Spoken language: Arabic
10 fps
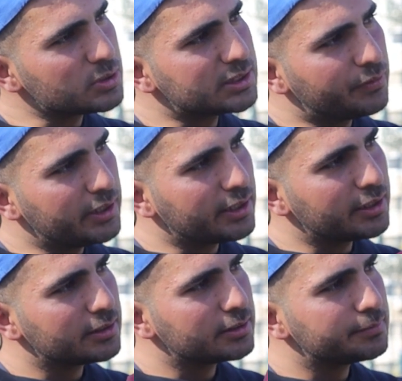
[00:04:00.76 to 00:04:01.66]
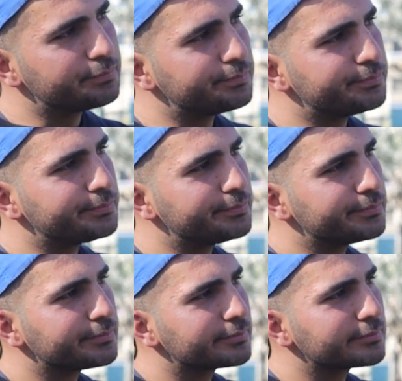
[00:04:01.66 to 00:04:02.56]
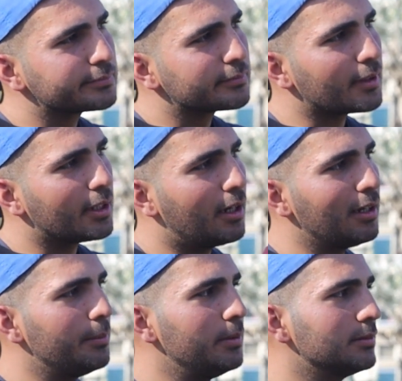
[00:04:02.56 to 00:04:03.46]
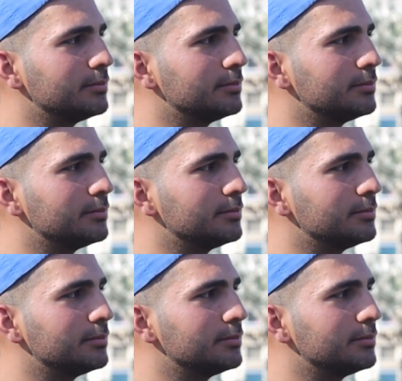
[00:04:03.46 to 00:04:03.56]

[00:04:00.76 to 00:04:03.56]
او السفينه زدت لي شيء بتشبه هذا الشيء هلا ب...